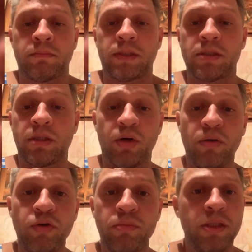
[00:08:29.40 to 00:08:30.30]

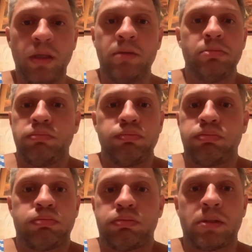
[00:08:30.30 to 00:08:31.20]
Здоровье у меня,
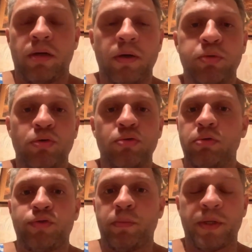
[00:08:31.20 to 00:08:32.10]
слава богу,
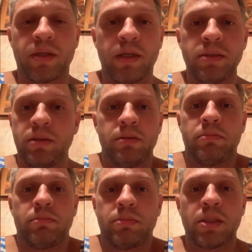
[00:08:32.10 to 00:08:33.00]
все прекрасно,
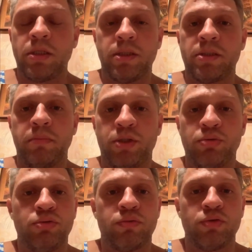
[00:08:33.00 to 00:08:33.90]
отлично себя
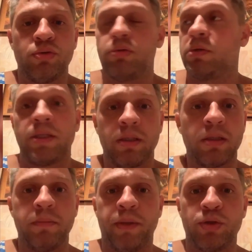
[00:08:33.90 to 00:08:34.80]
чувствую,
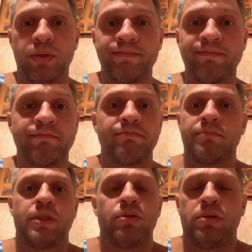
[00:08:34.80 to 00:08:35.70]
энергии полно.
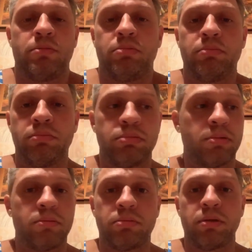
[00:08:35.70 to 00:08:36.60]
То есть
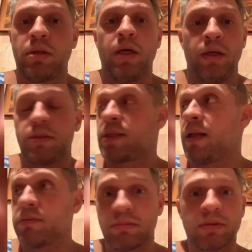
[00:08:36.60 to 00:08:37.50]

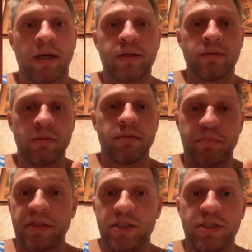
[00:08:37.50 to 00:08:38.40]
стал, как э,
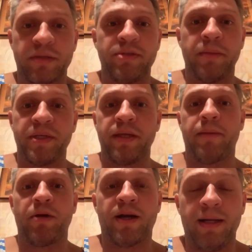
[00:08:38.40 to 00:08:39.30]
практически все,
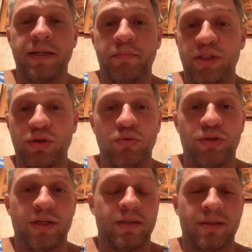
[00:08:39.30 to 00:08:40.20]
маниакально мыть
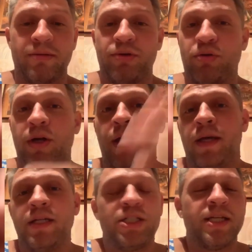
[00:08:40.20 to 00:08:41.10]
руки, так говорю,
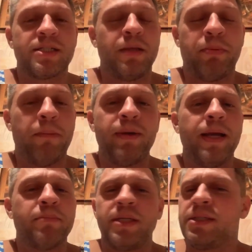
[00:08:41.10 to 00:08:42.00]
исчезли
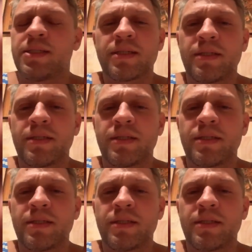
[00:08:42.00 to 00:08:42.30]
проблемы из